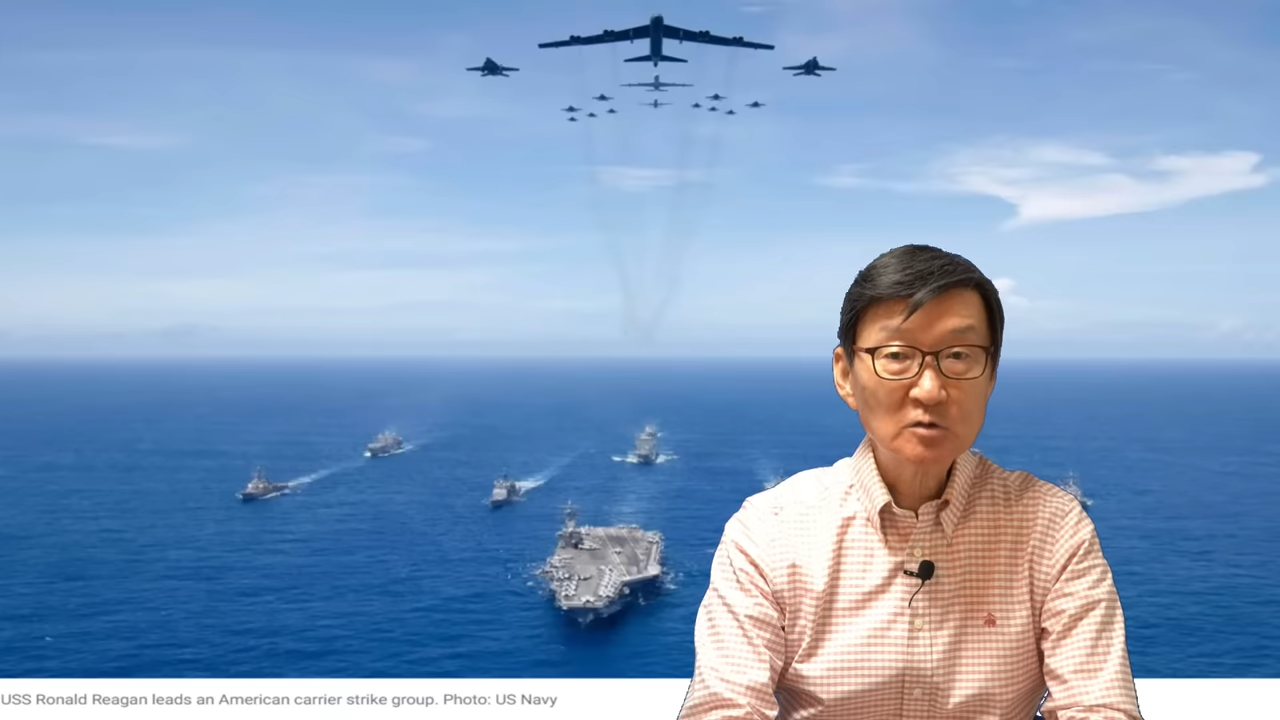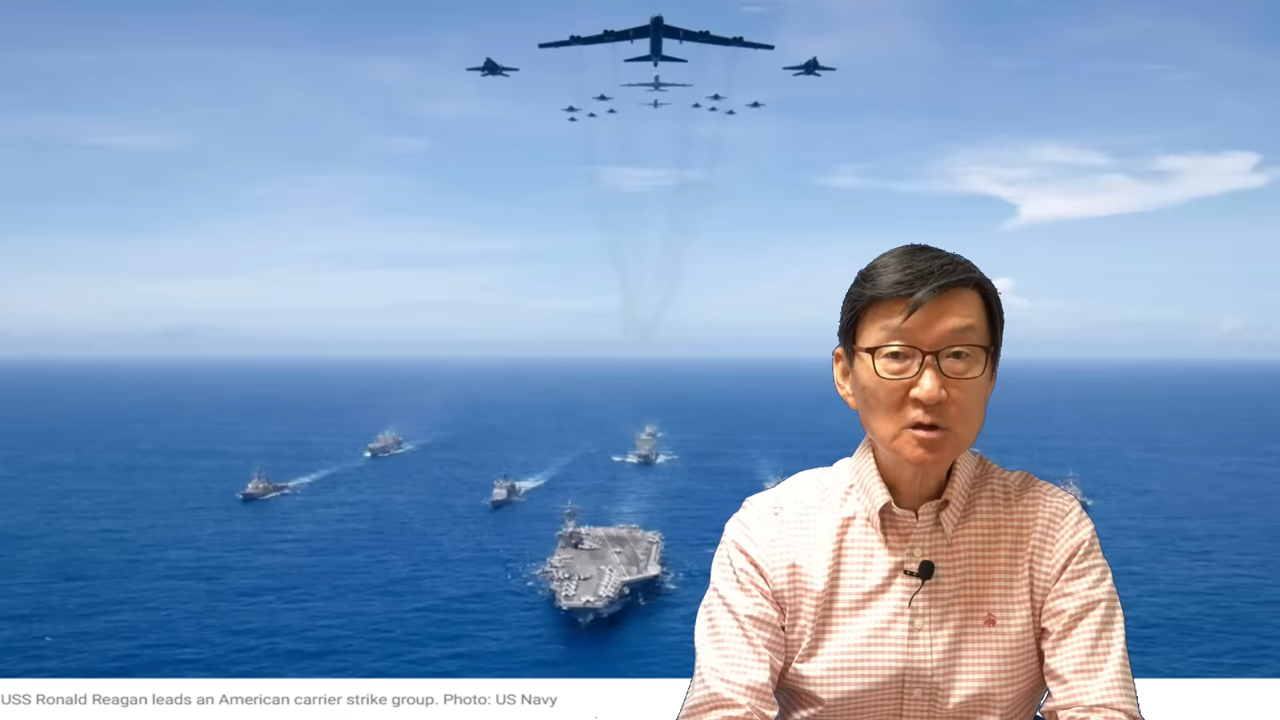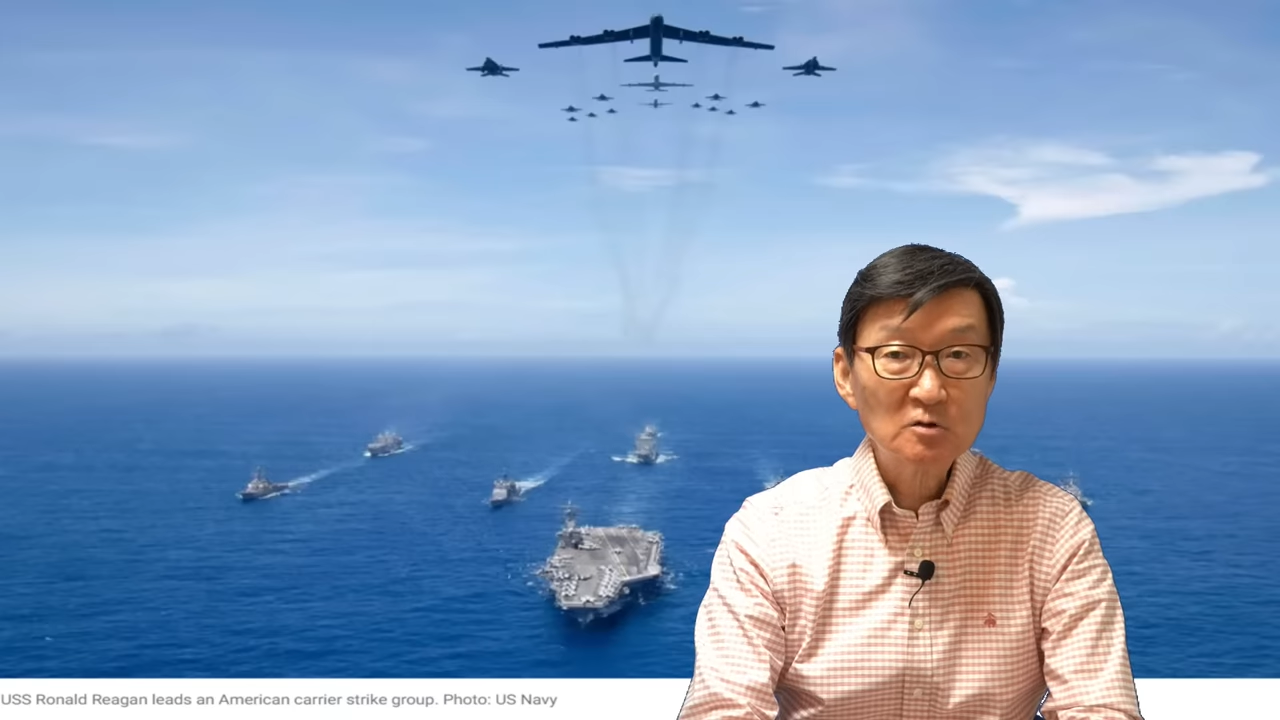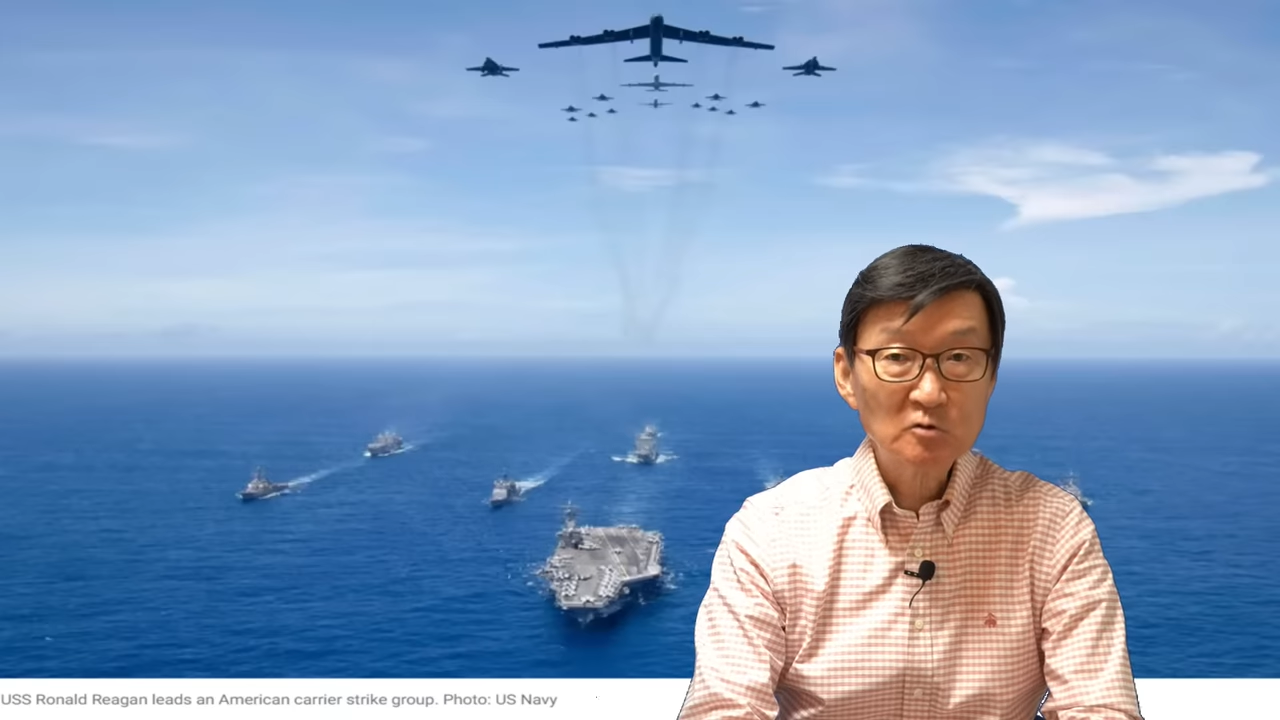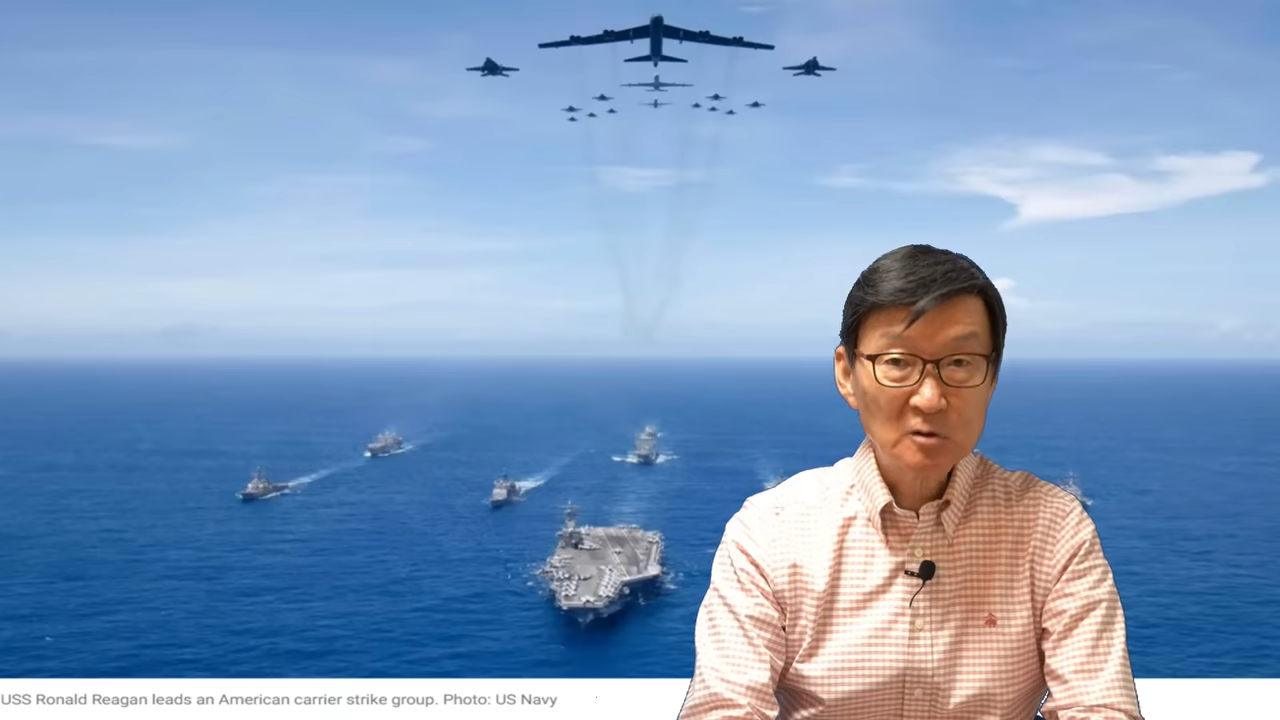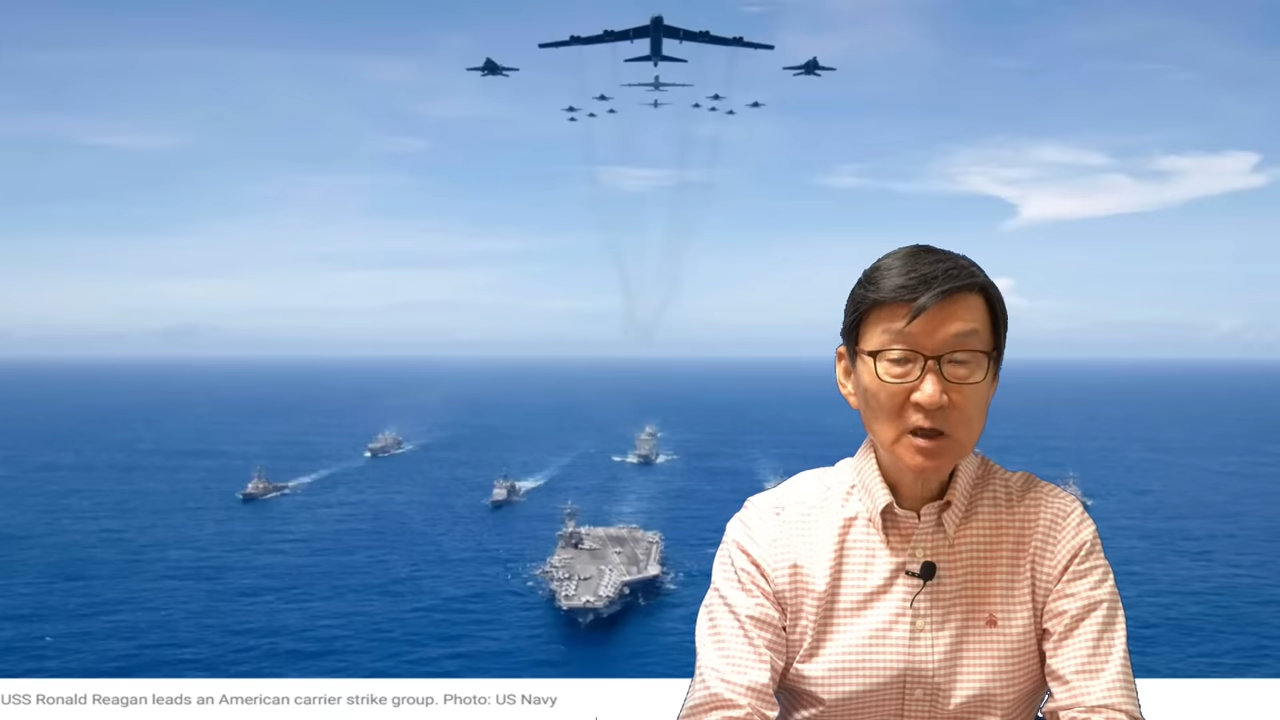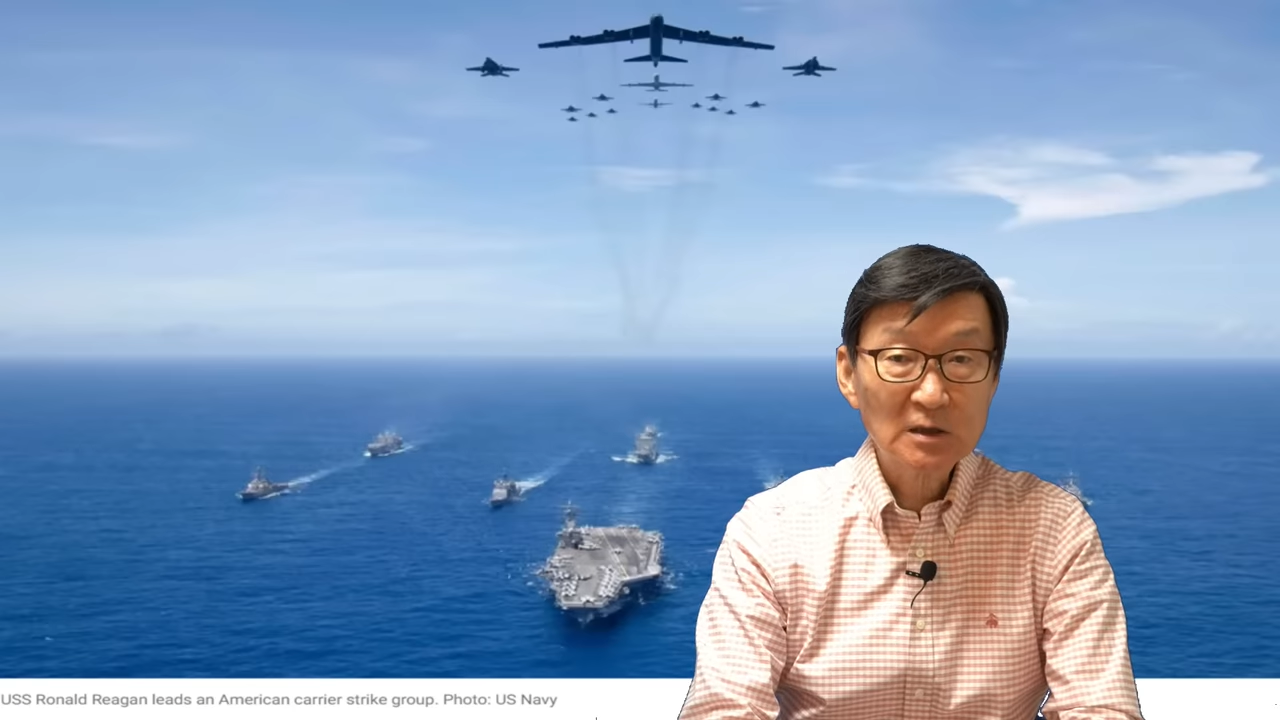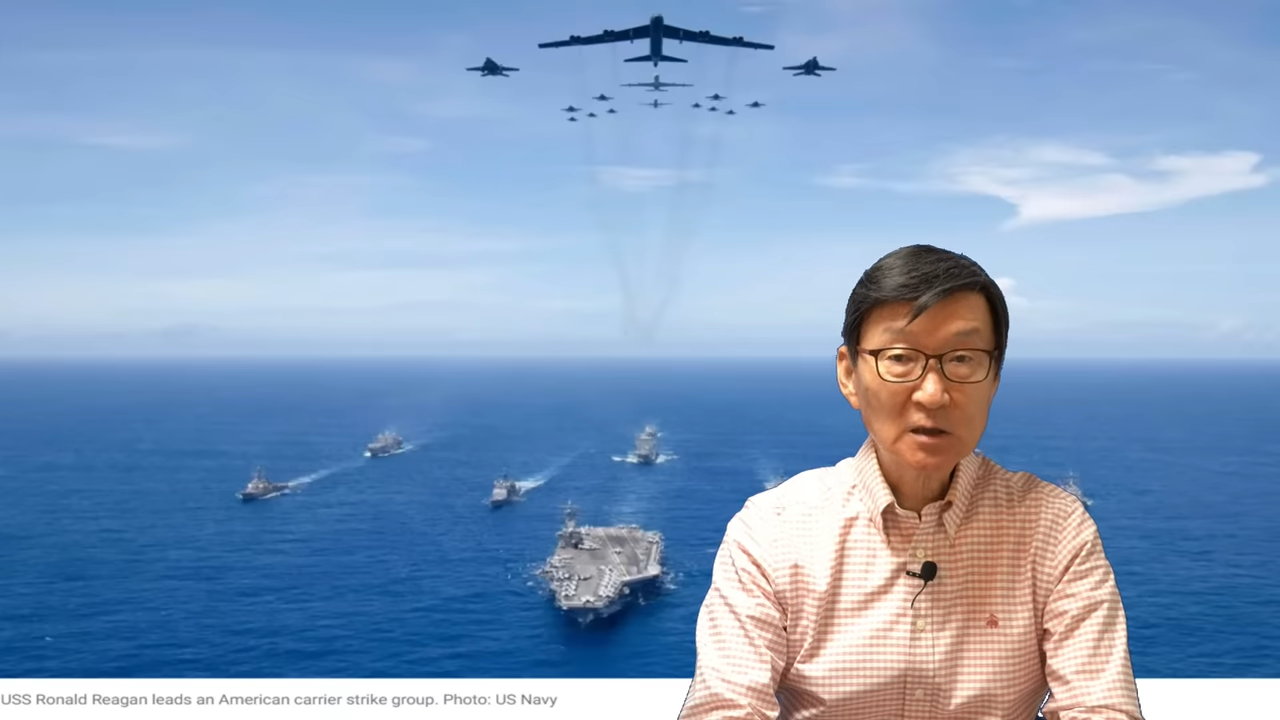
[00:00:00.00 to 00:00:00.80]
있을 것 같다.